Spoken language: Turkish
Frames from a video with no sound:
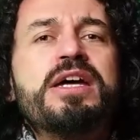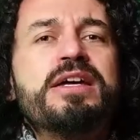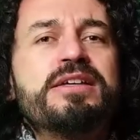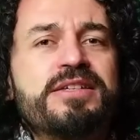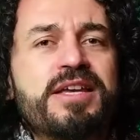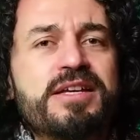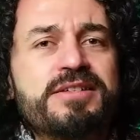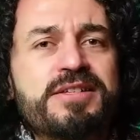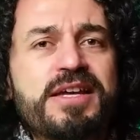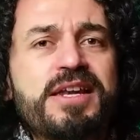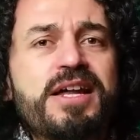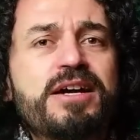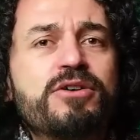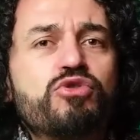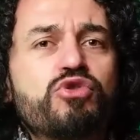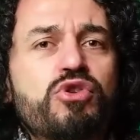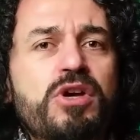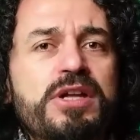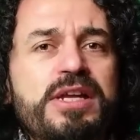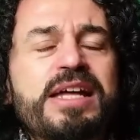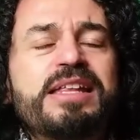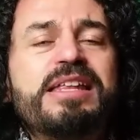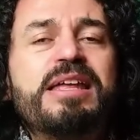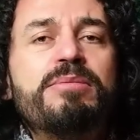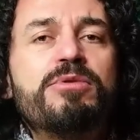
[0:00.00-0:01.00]
Sezen
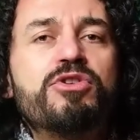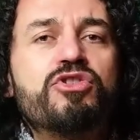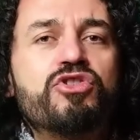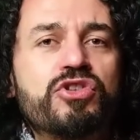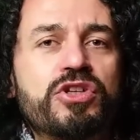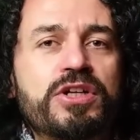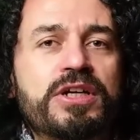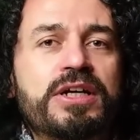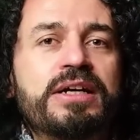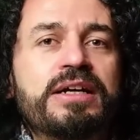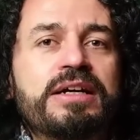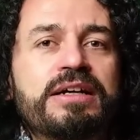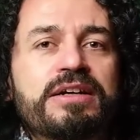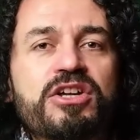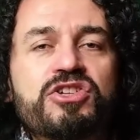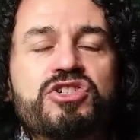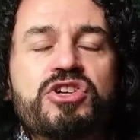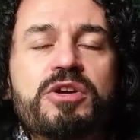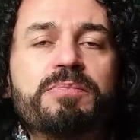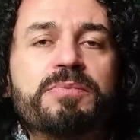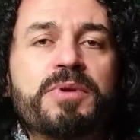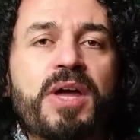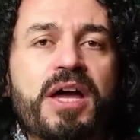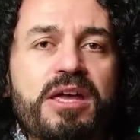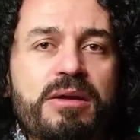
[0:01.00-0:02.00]
Aksu'ya ne demişti
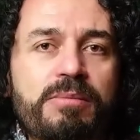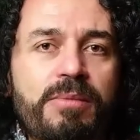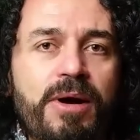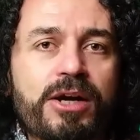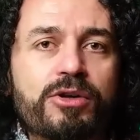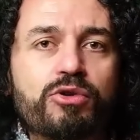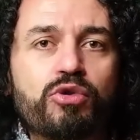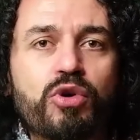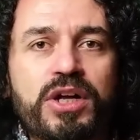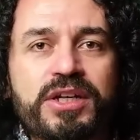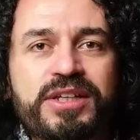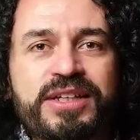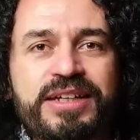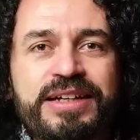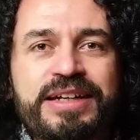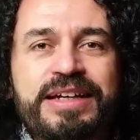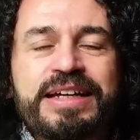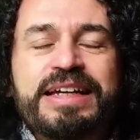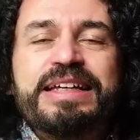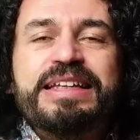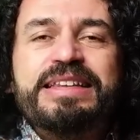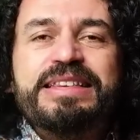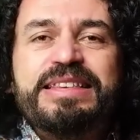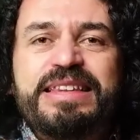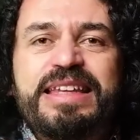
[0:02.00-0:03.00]
Recep Tayyip Erdoğan?
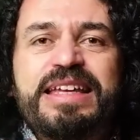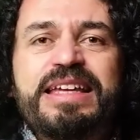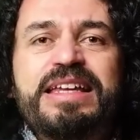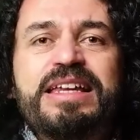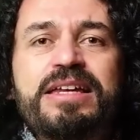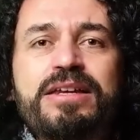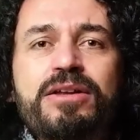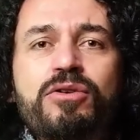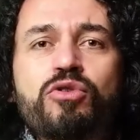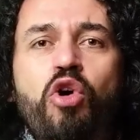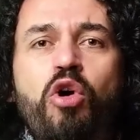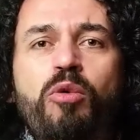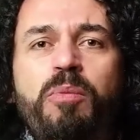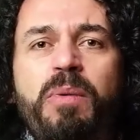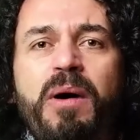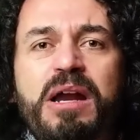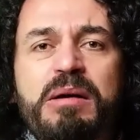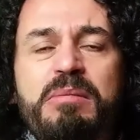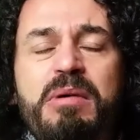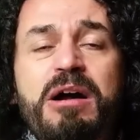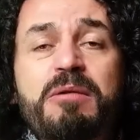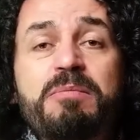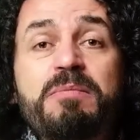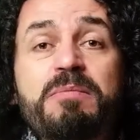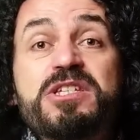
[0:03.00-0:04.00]
Dilini
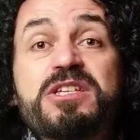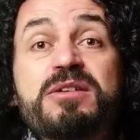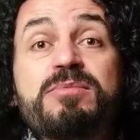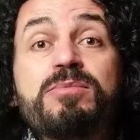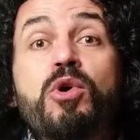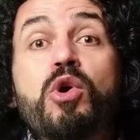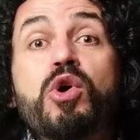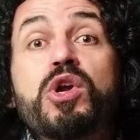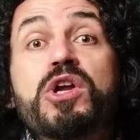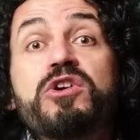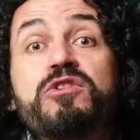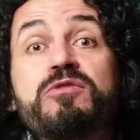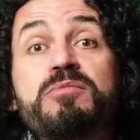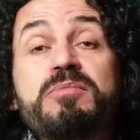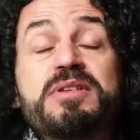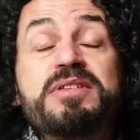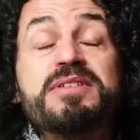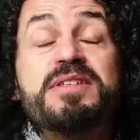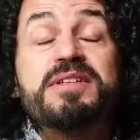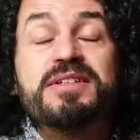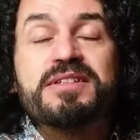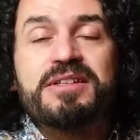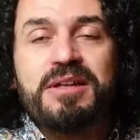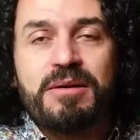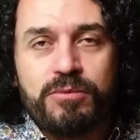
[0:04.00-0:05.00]
koparmak bizim
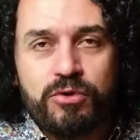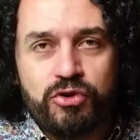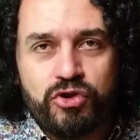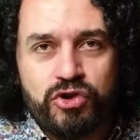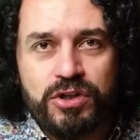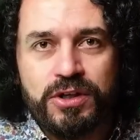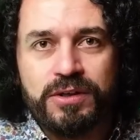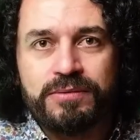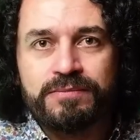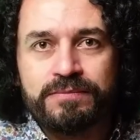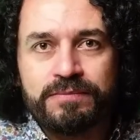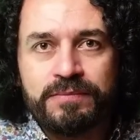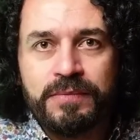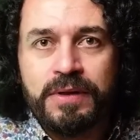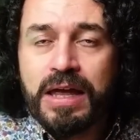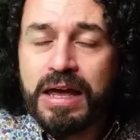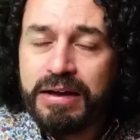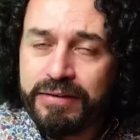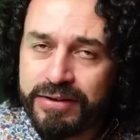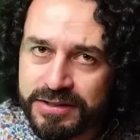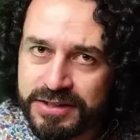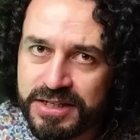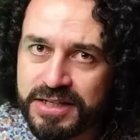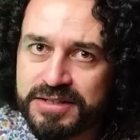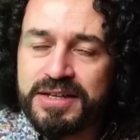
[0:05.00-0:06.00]
görevimizdir demişti.
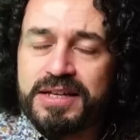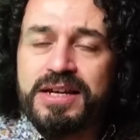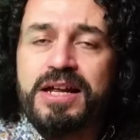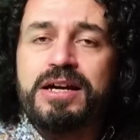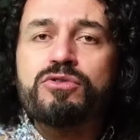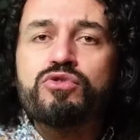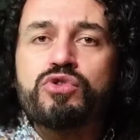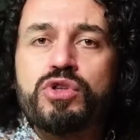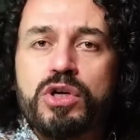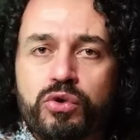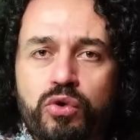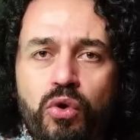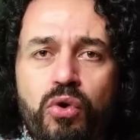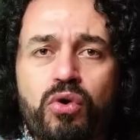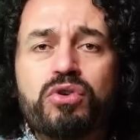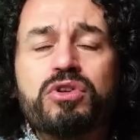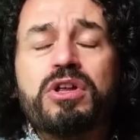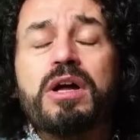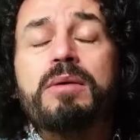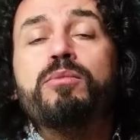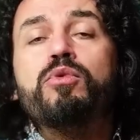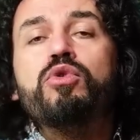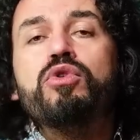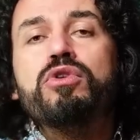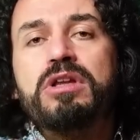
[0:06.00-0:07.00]
Evet Sezen Aksu'ya
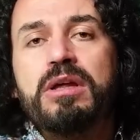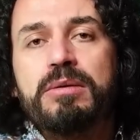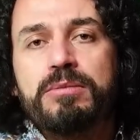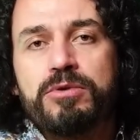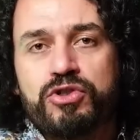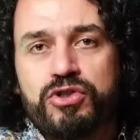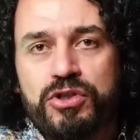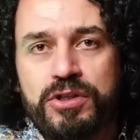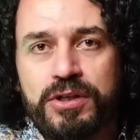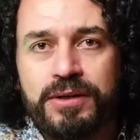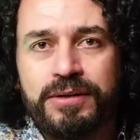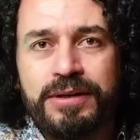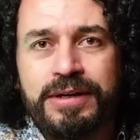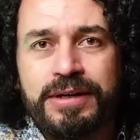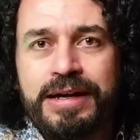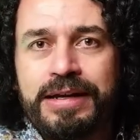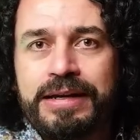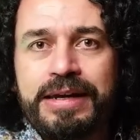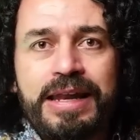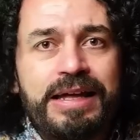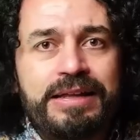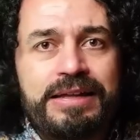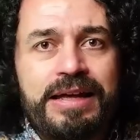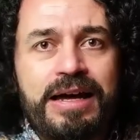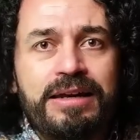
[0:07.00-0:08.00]
doğrudan bunu demişti.
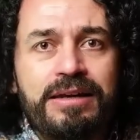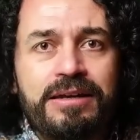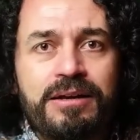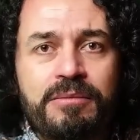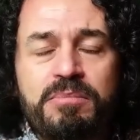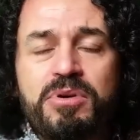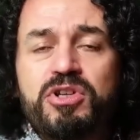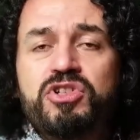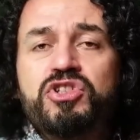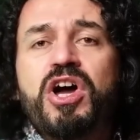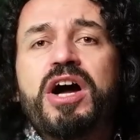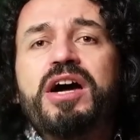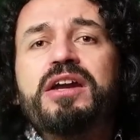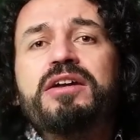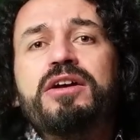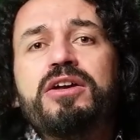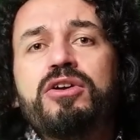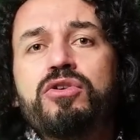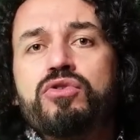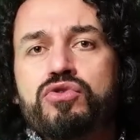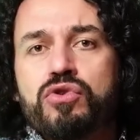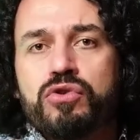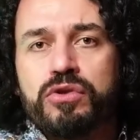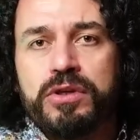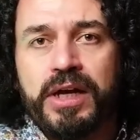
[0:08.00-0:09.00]
Neden? Bir şarkı
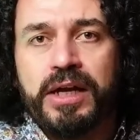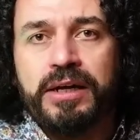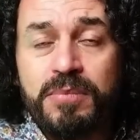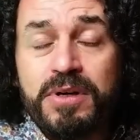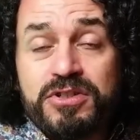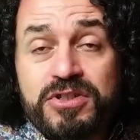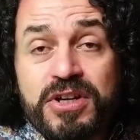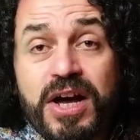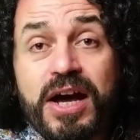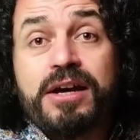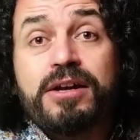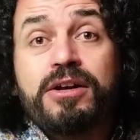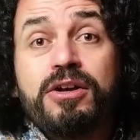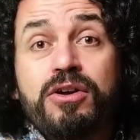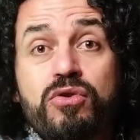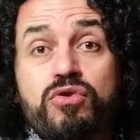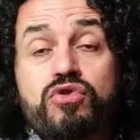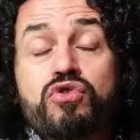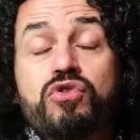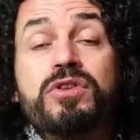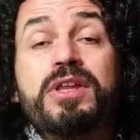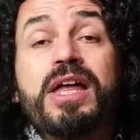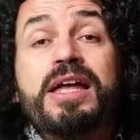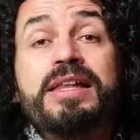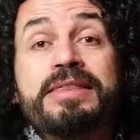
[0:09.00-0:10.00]
yüzünden. Bir şarkı
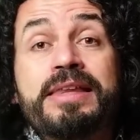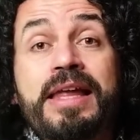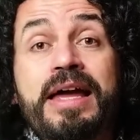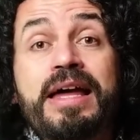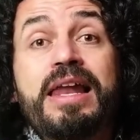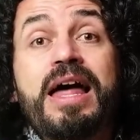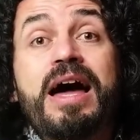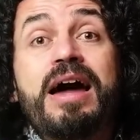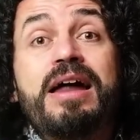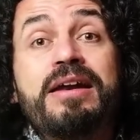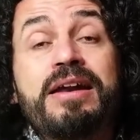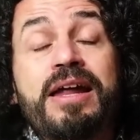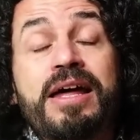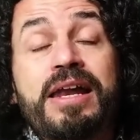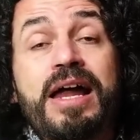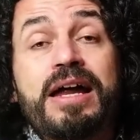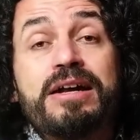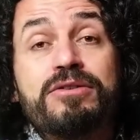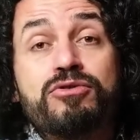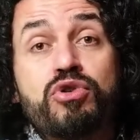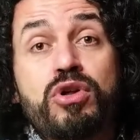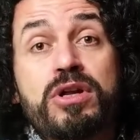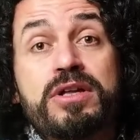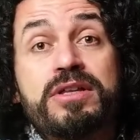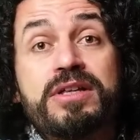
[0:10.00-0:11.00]
yüzünden neler
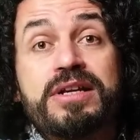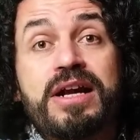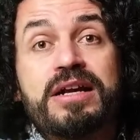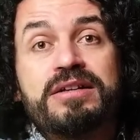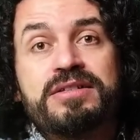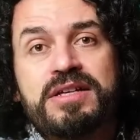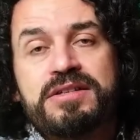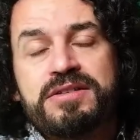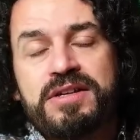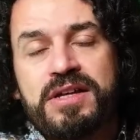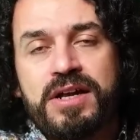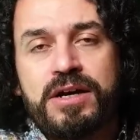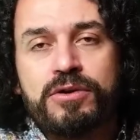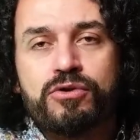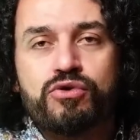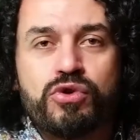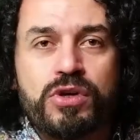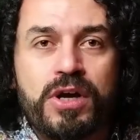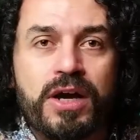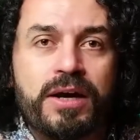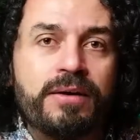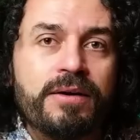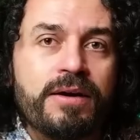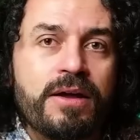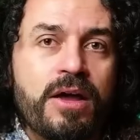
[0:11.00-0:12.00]
neler söylediler Sezen
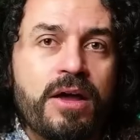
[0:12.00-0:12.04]
Aksu'ya.